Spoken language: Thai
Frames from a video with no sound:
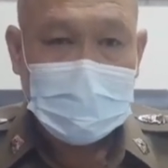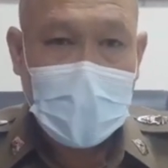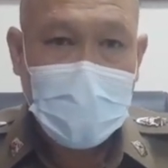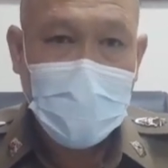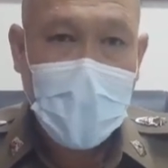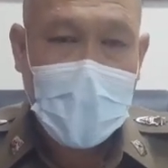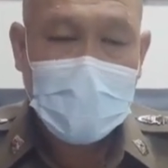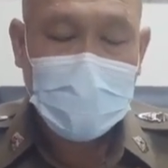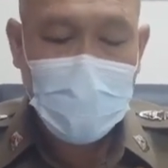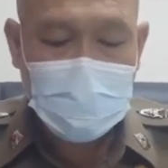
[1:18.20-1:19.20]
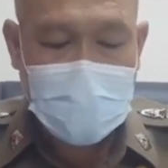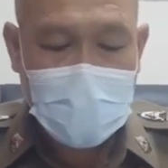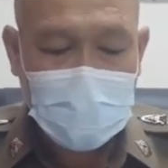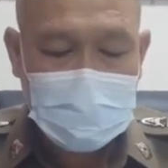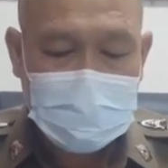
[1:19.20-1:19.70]
ครับก็ฝากผู้
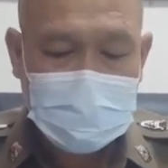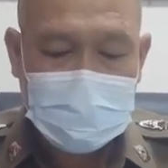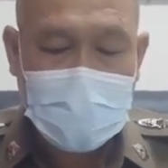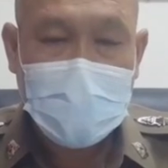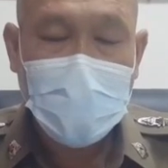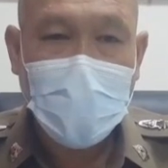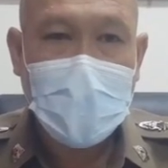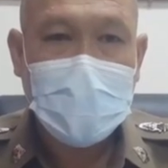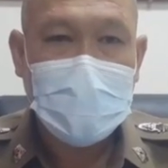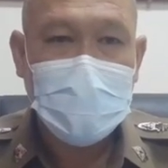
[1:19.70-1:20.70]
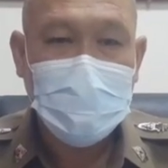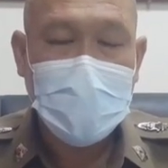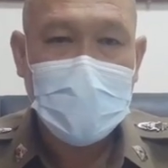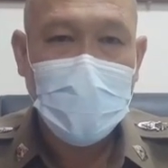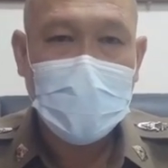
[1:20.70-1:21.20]
ใช้รถใช้ถนน
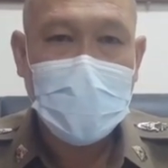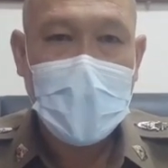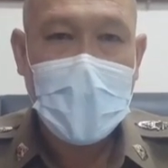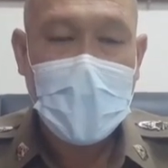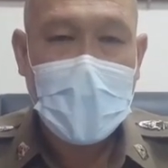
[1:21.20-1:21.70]
ในช่วงที่